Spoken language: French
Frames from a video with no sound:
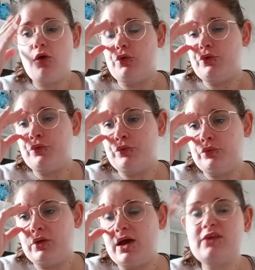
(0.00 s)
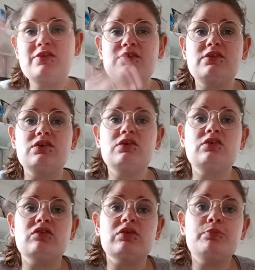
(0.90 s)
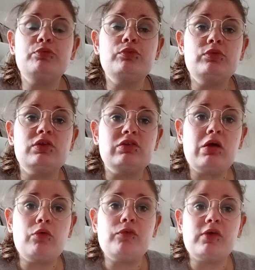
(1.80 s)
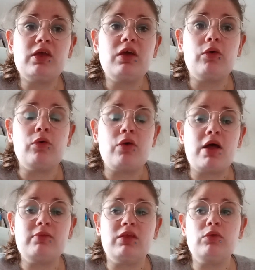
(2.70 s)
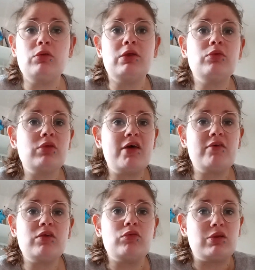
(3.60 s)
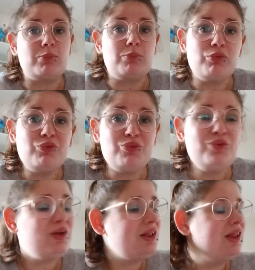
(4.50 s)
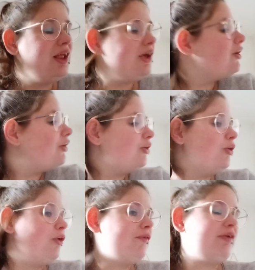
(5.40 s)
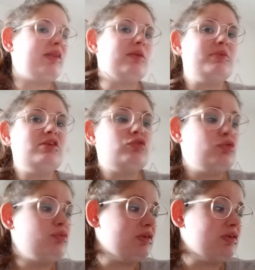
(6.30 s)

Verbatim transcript: Euh, grâce à ça j'ai pu déjà offrir euh, à des collègues de travail que j'aime beaucoup. leur offrir des petites choses